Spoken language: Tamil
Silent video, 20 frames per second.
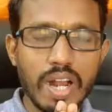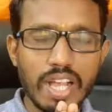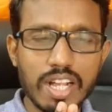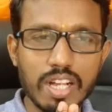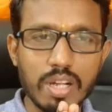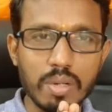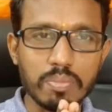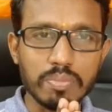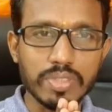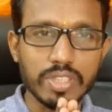
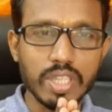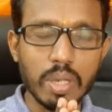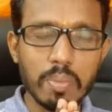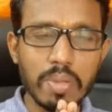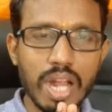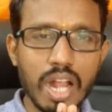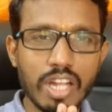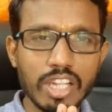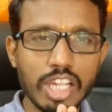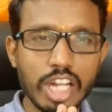வணக்கம்
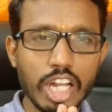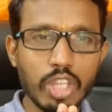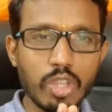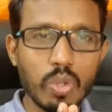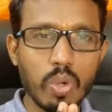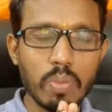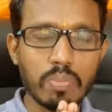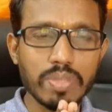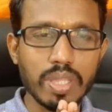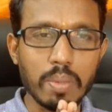தமிழால்
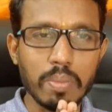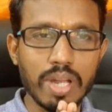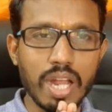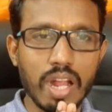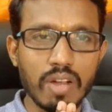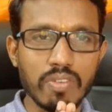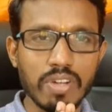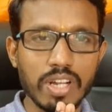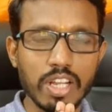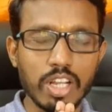இணைந்தோம்
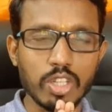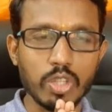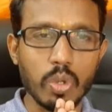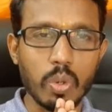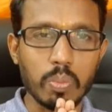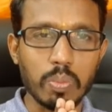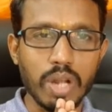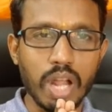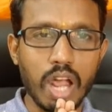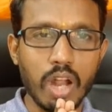தமிழால்
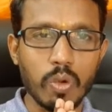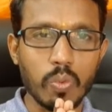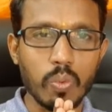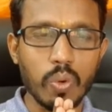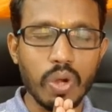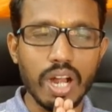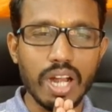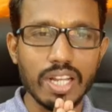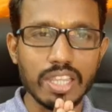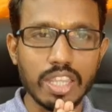வளர்ந்தோம் நான்
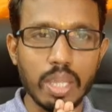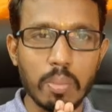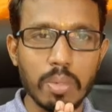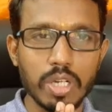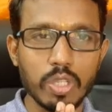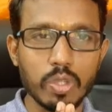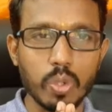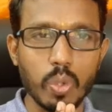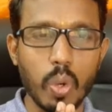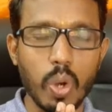உங்கள்
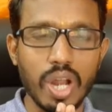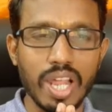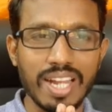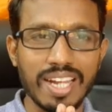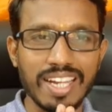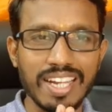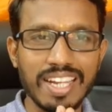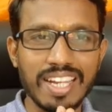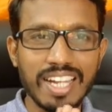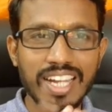தமிழ்
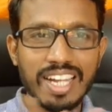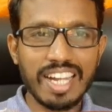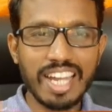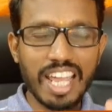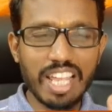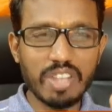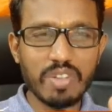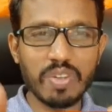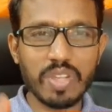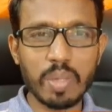தோழன்
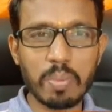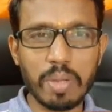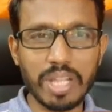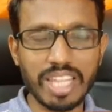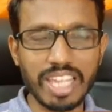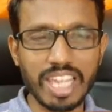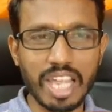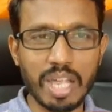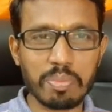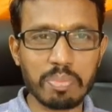நேற்று வந்து
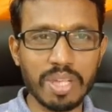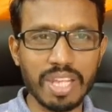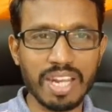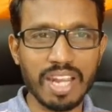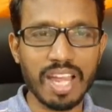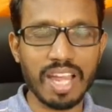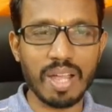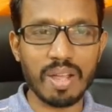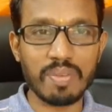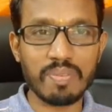பார்த்தீங்க
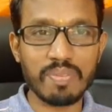அப்படின்னா